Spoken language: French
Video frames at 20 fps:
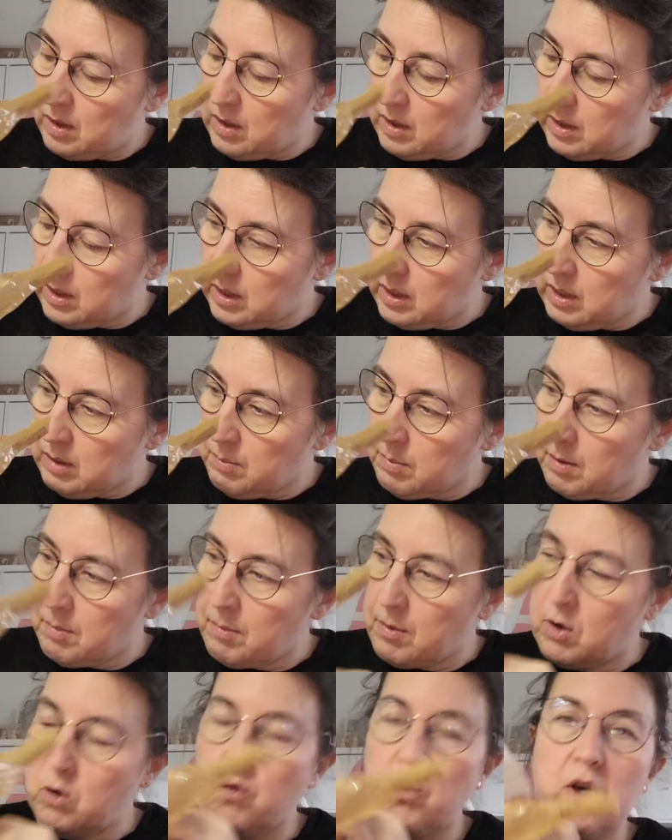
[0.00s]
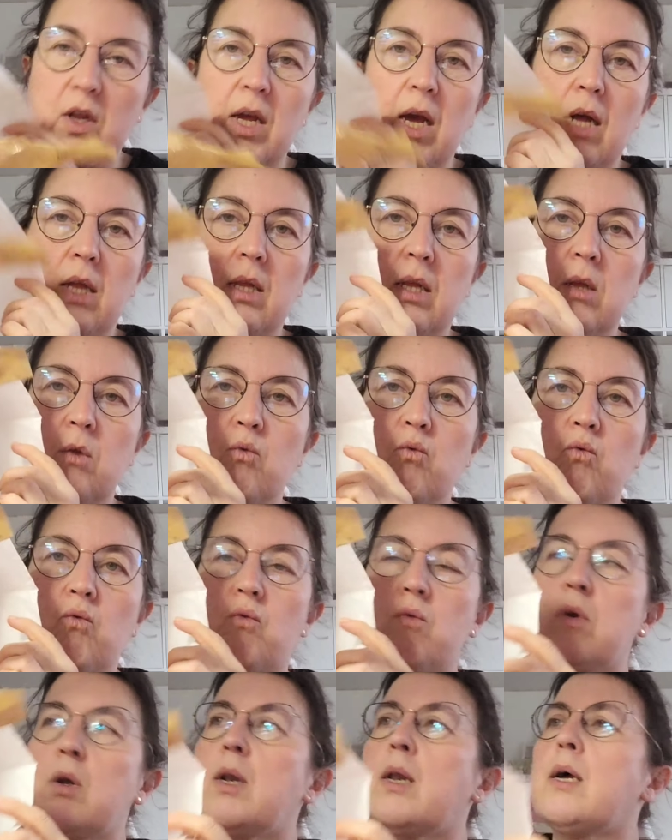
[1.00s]
Ça c'est pas mal, je vais le garder mon
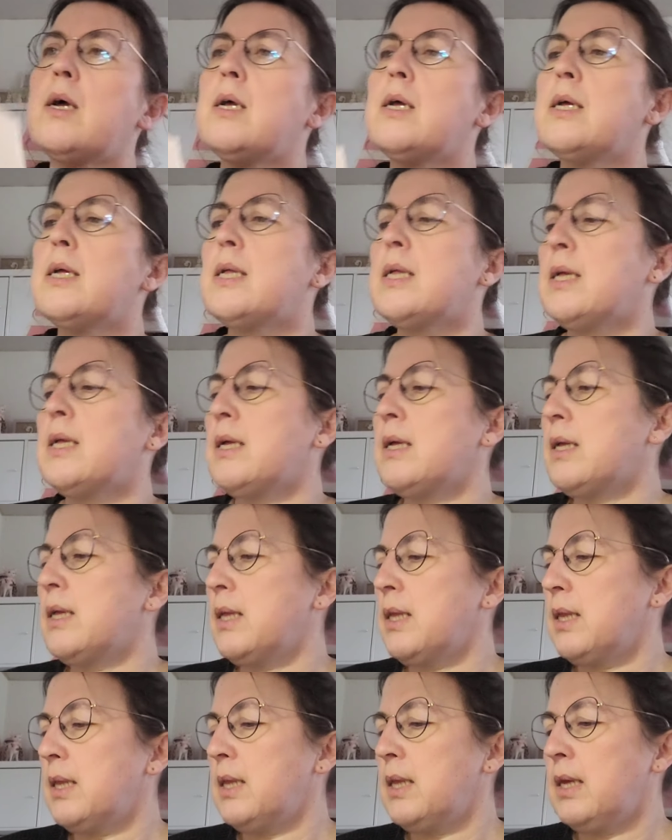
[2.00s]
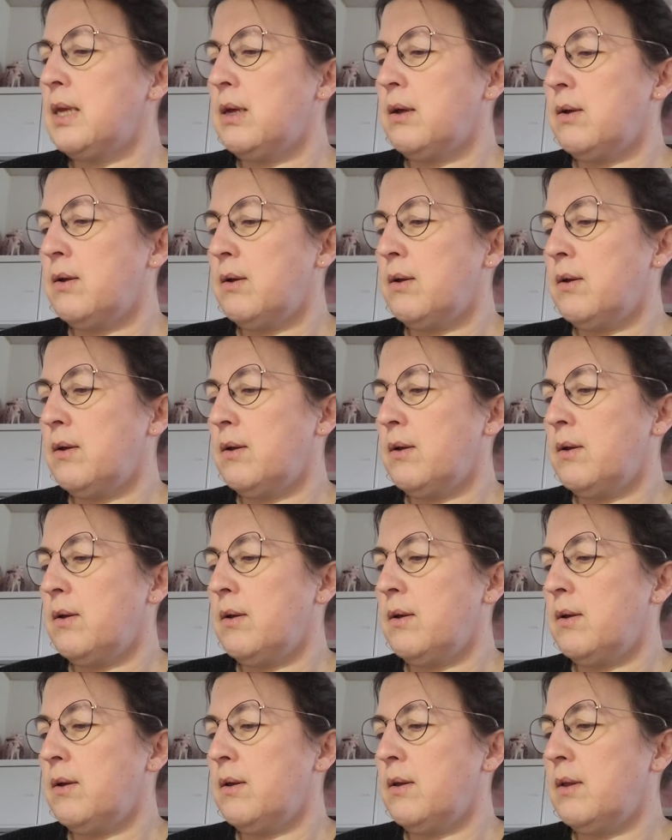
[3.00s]
truc là. C'est euh,
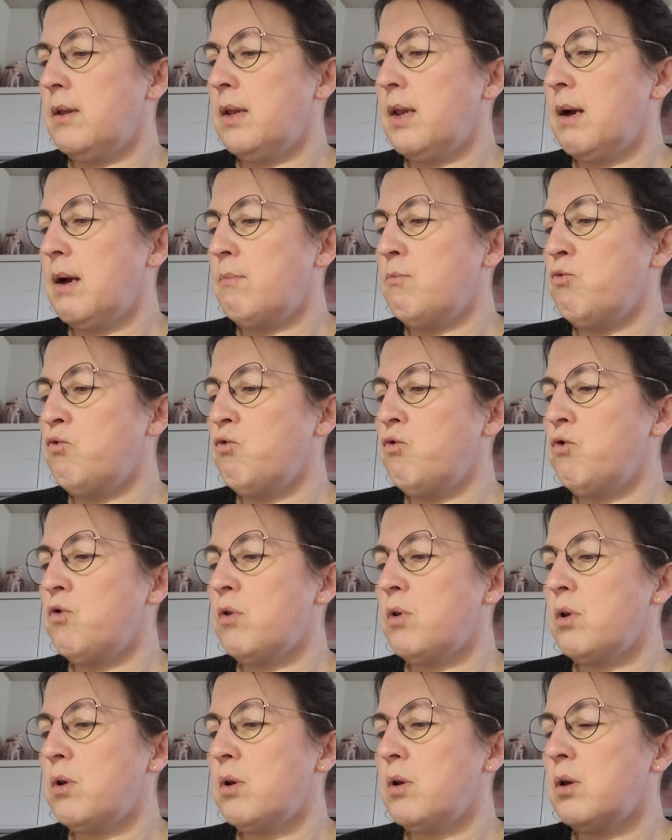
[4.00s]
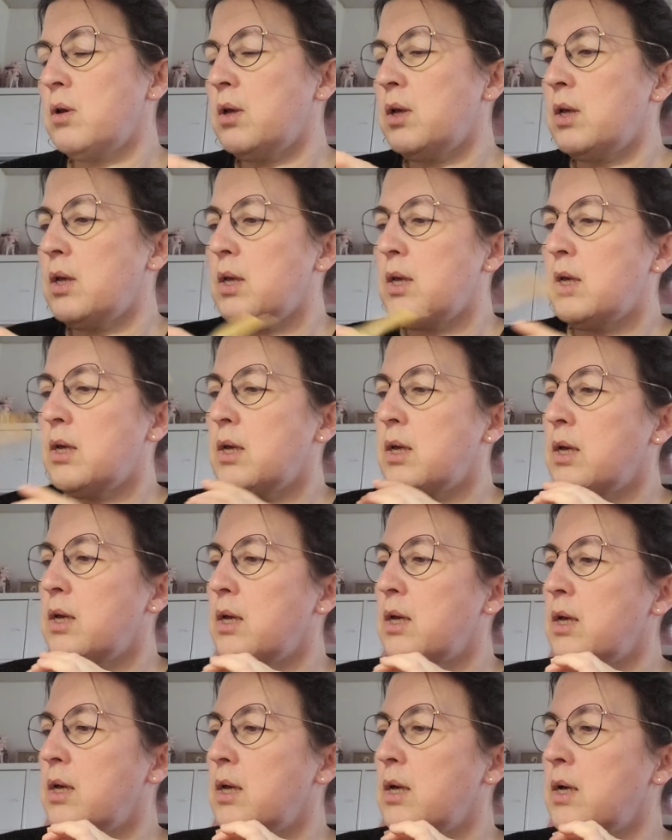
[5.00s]
la mousse.
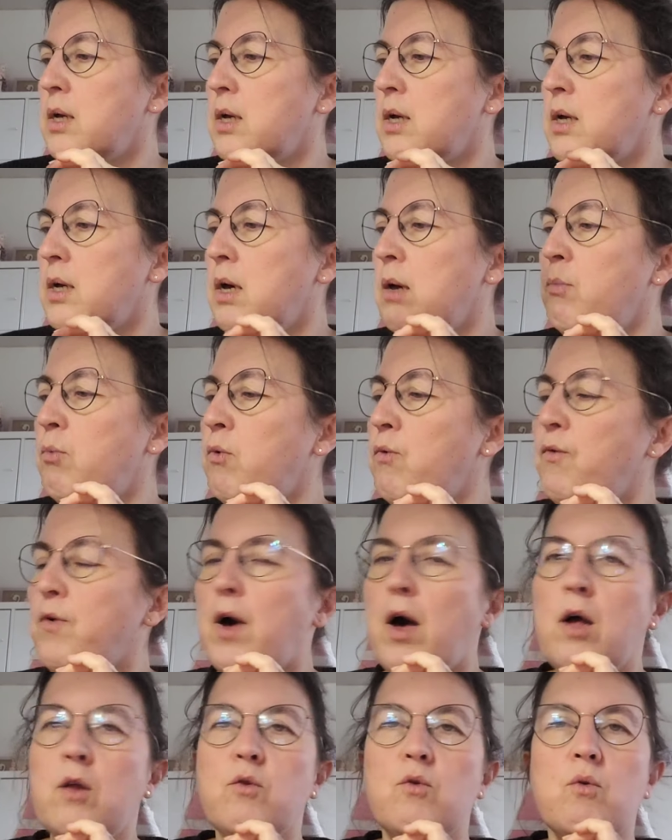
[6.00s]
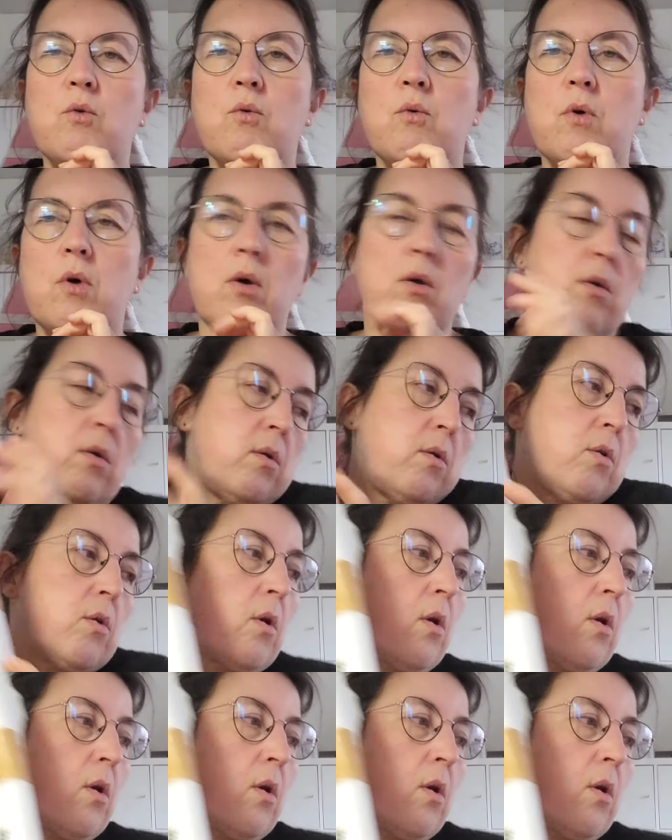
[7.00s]
Ouais, pour faire un, un,